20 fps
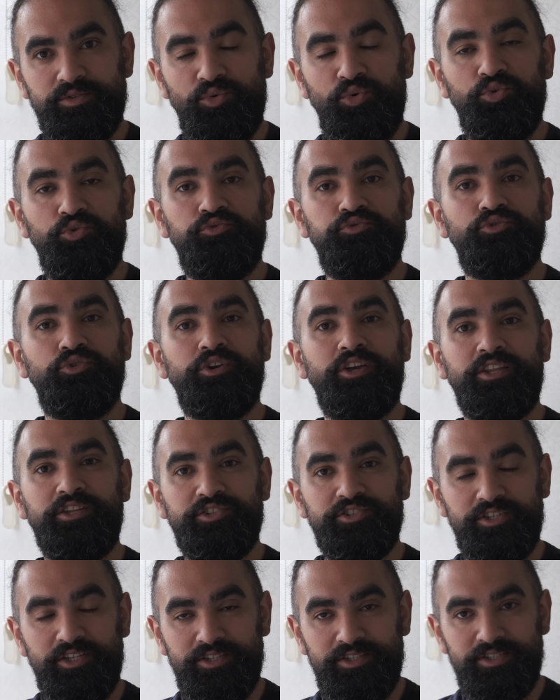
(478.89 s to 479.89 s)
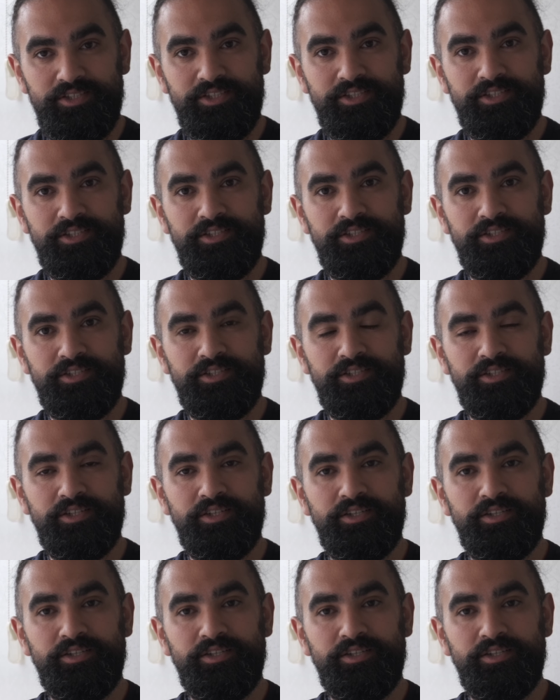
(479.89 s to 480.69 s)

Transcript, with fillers: o ufku genişletir.